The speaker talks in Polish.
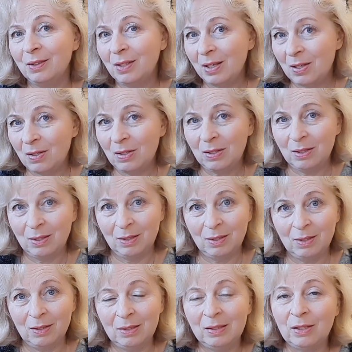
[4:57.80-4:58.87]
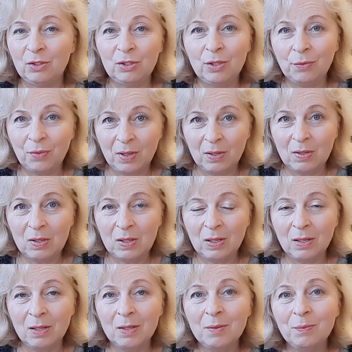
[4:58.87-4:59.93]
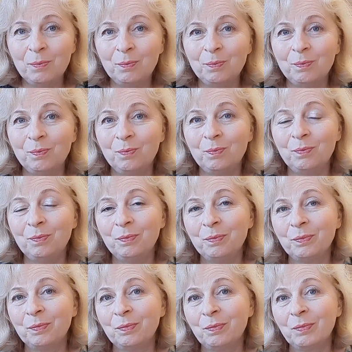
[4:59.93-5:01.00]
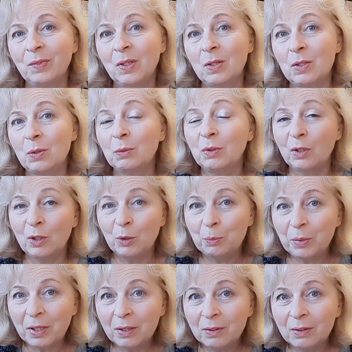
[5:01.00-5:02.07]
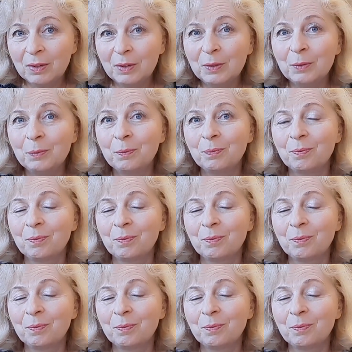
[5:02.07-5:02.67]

jest y, znacznie więcej. Są to kobiety.